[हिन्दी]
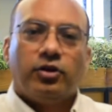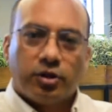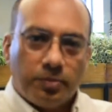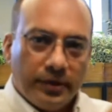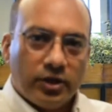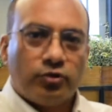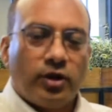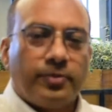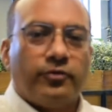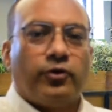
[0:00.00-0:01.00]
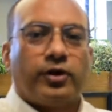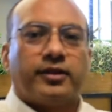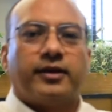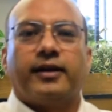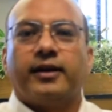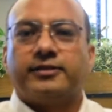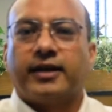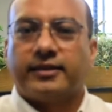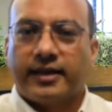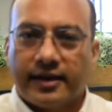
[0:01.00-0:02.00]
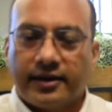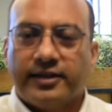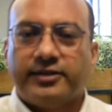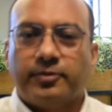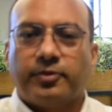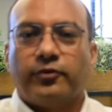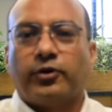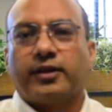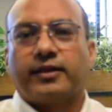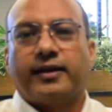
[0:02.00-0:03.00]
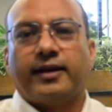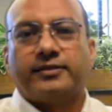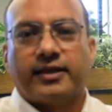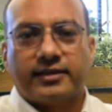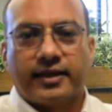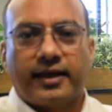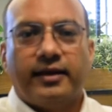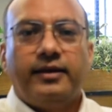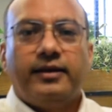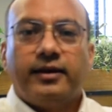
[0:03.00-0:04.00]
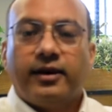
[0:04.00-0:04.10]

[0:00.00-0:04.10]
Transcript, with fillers: स्पिरिचुअल पे फोकस करना चाहता है रिलीजन पे फोकस करना चाहता है